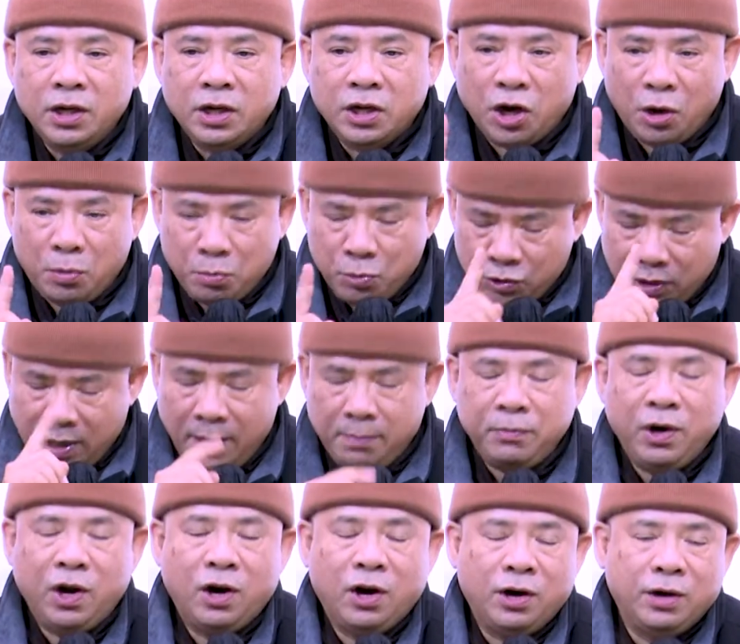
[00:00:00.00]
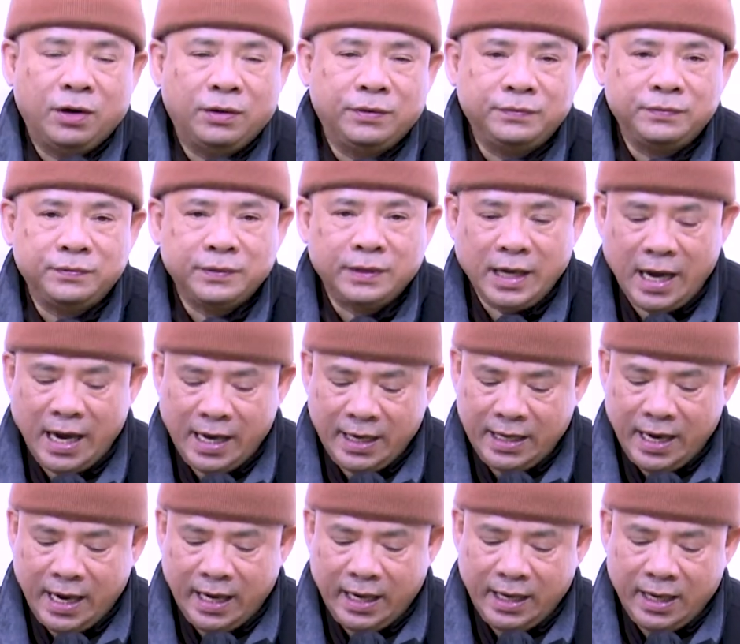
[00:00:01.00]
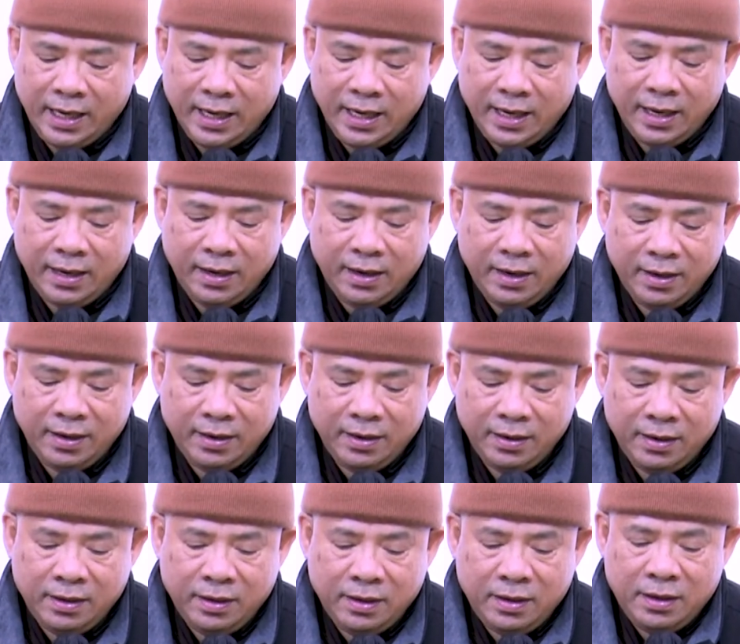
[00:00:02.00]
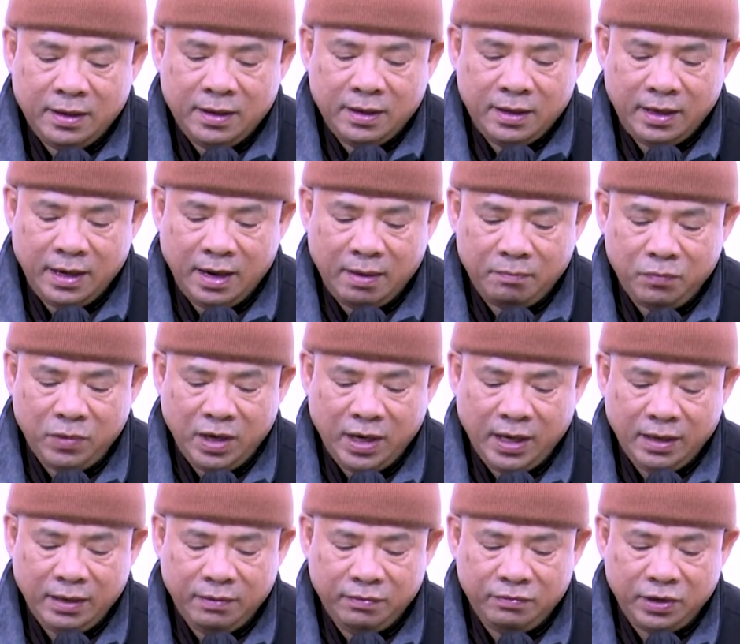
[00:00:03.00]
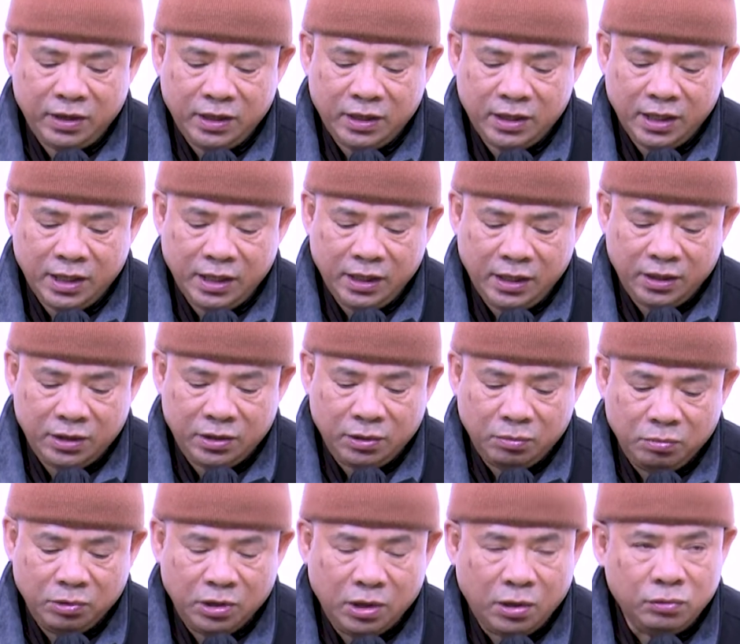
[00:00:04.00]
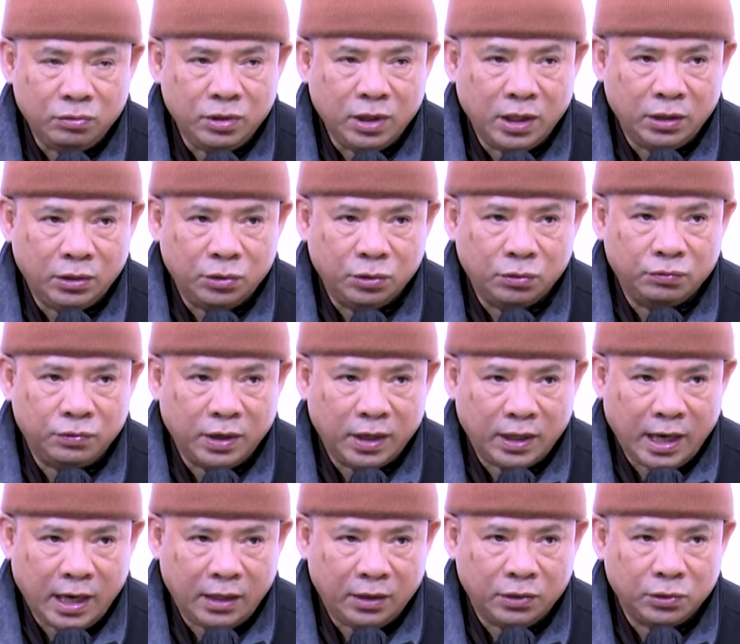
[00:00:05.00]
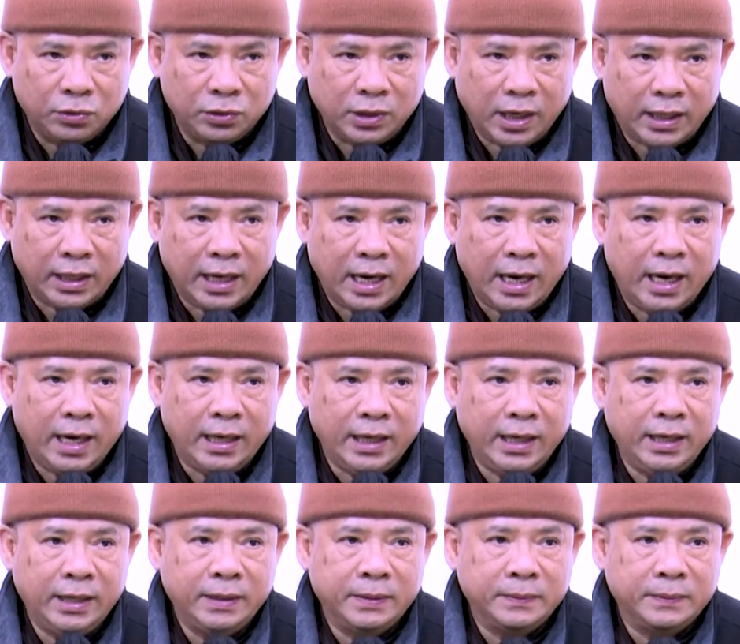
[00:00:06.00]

Có một năm nọ, Ngài dạy là năm này phải trì tùng câu thần chú Phật Đảnh Tôn Thắng Đà La Ni.